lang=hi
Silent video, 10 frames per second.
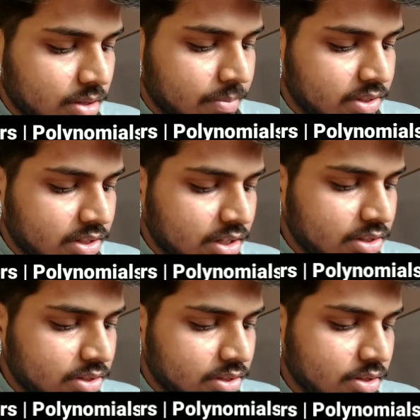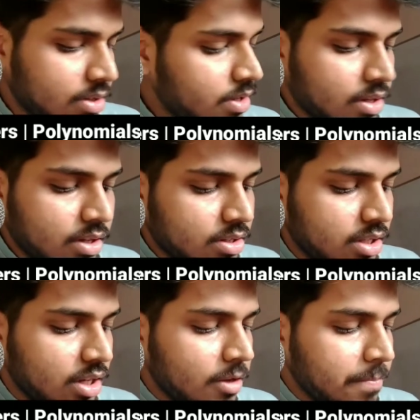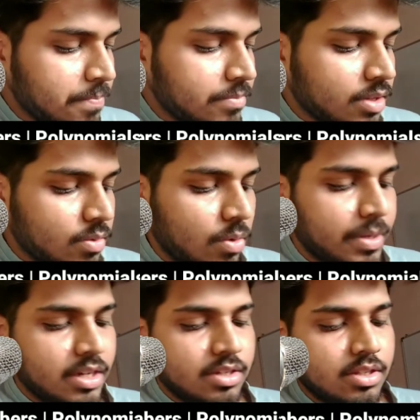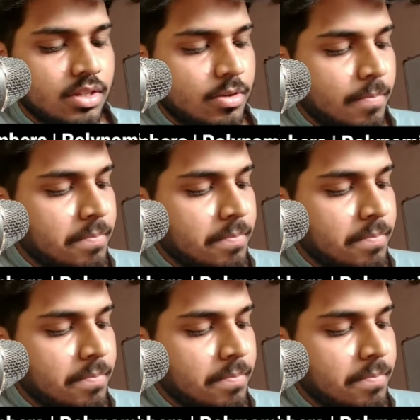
नंबर सिक्स ठीक है वो भी कर देना